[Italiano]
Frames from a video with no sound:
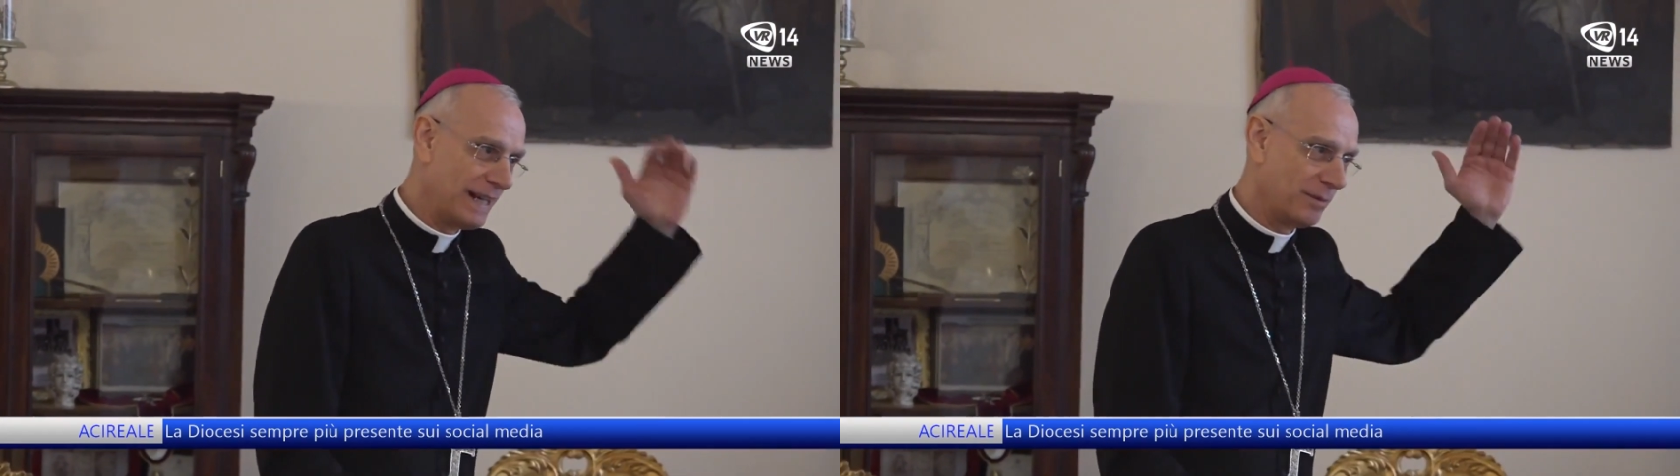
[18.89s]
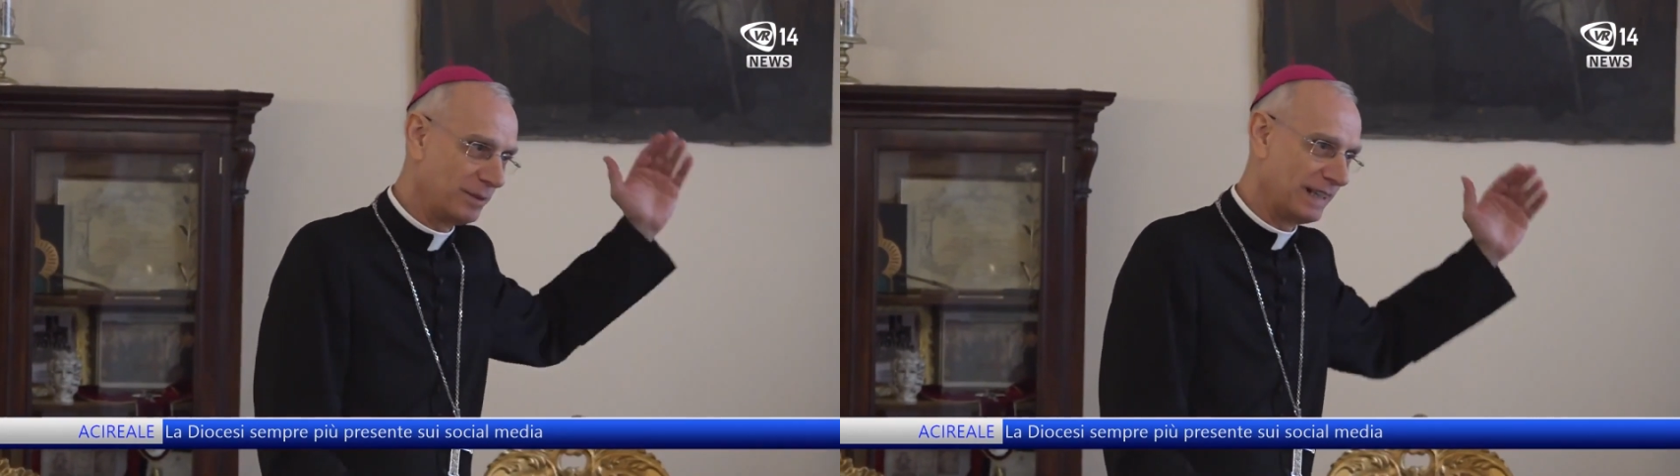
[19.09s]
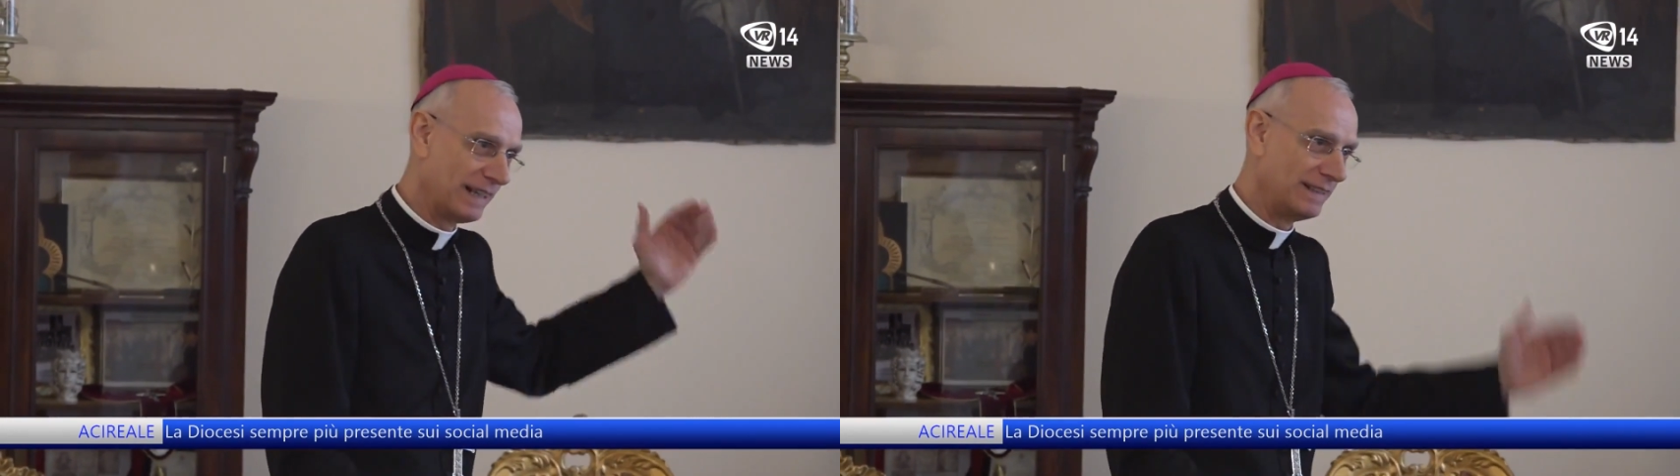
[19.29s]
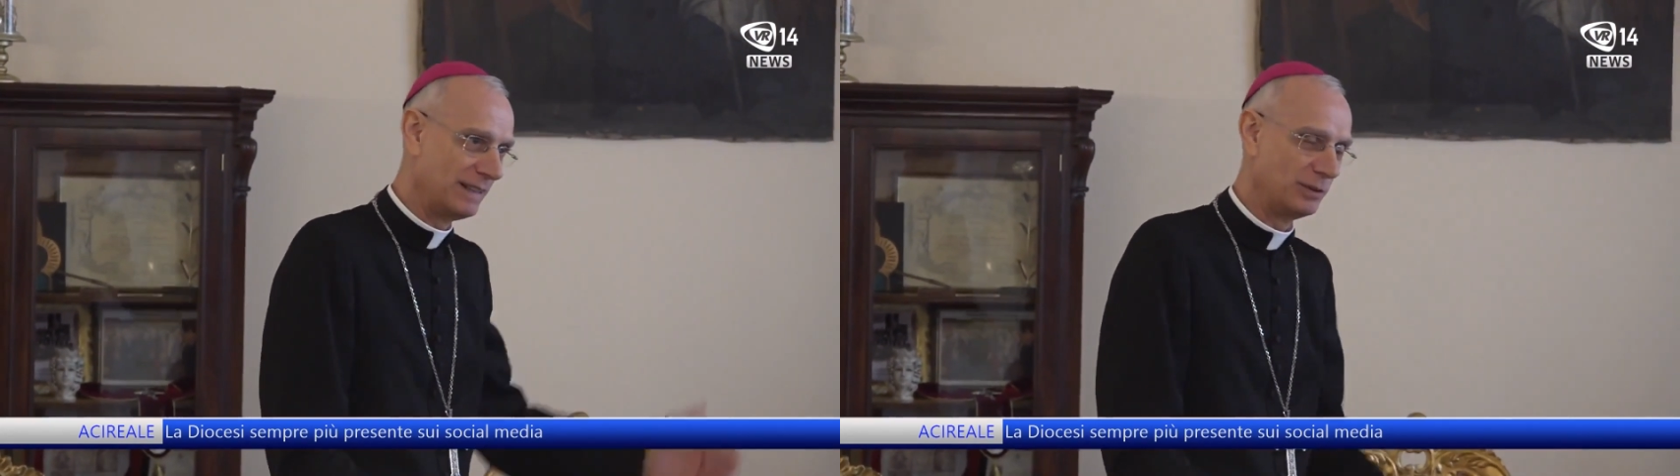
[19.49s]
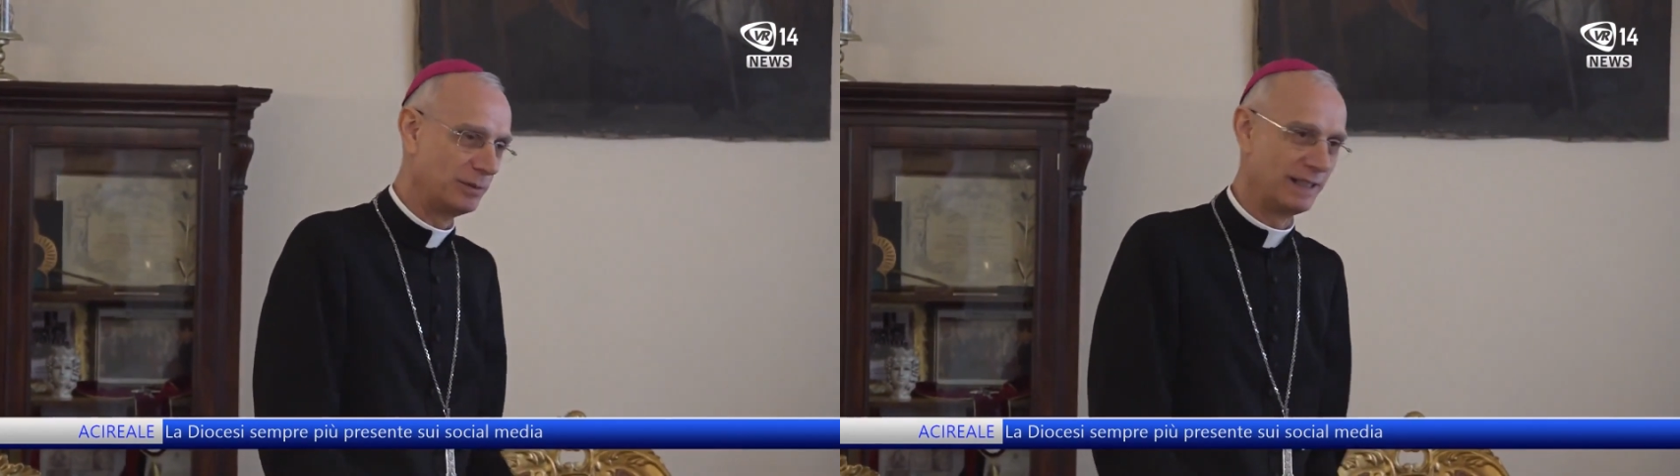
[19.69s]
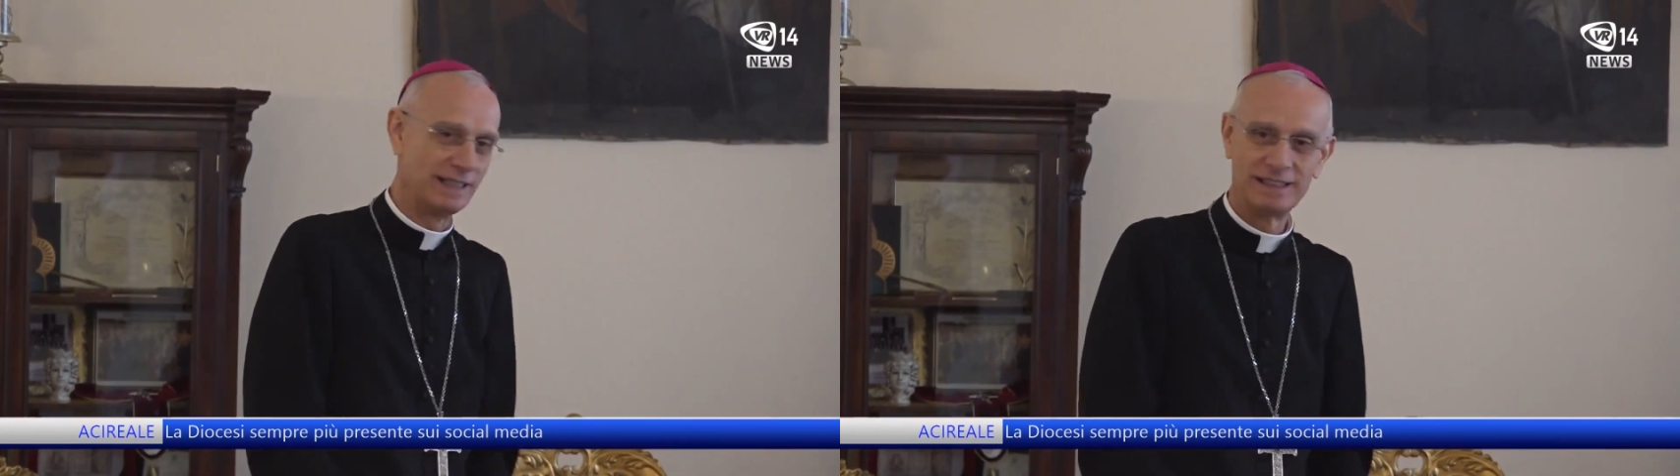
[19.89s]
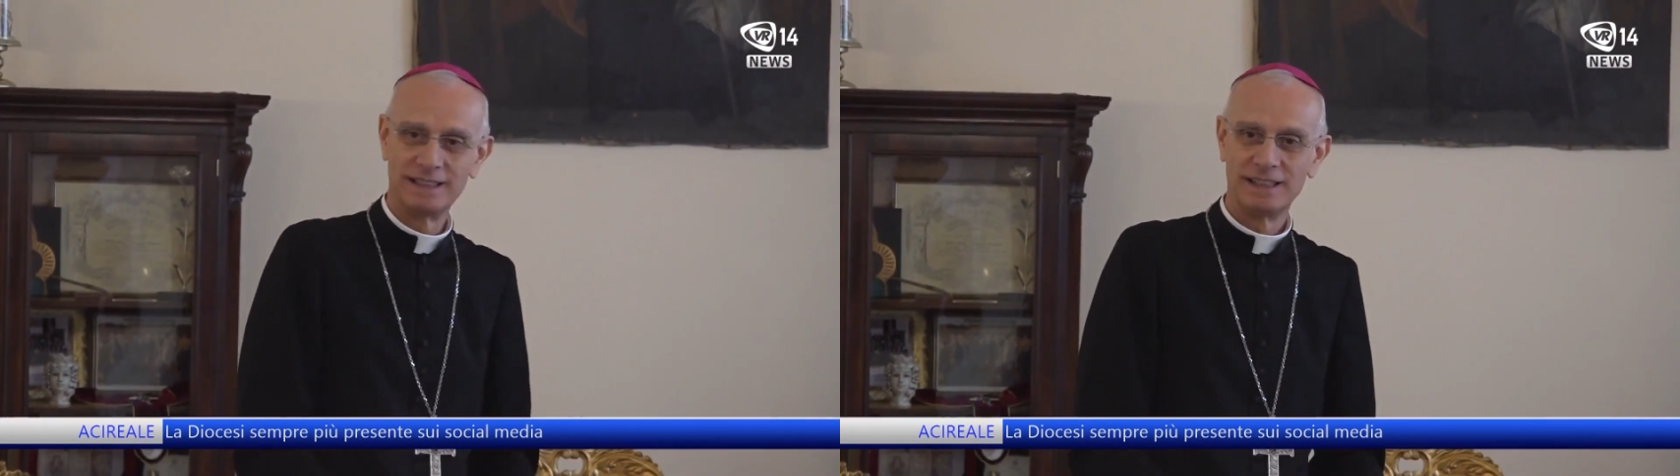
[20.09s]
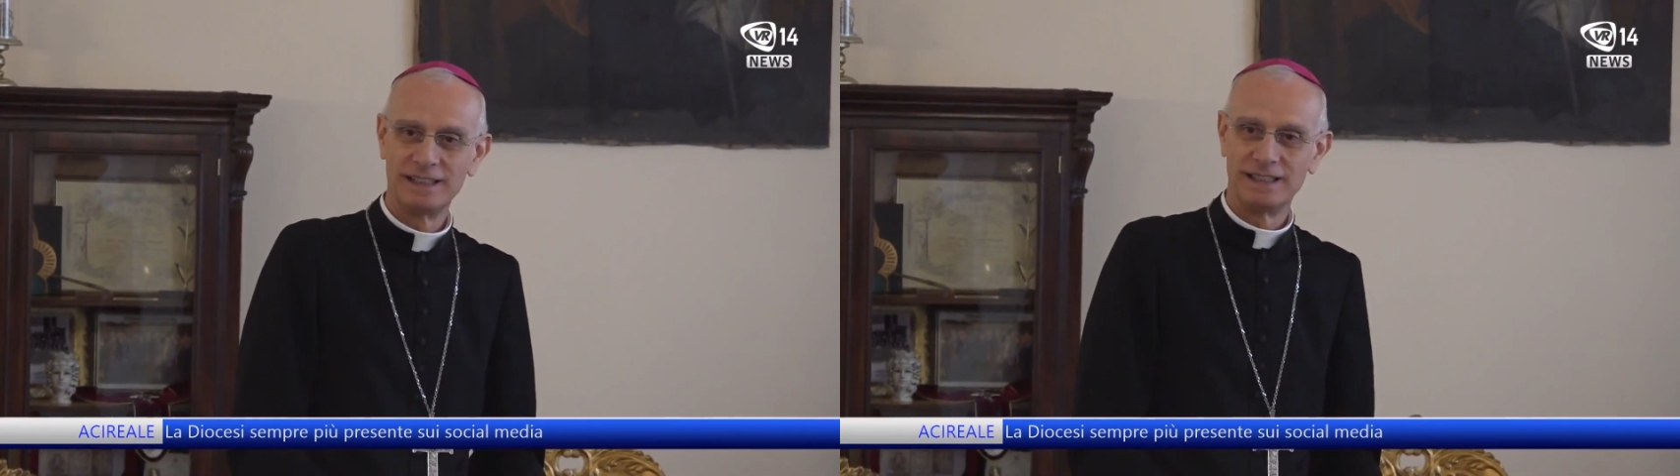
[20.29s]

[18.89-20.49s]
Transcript: social, una maggiore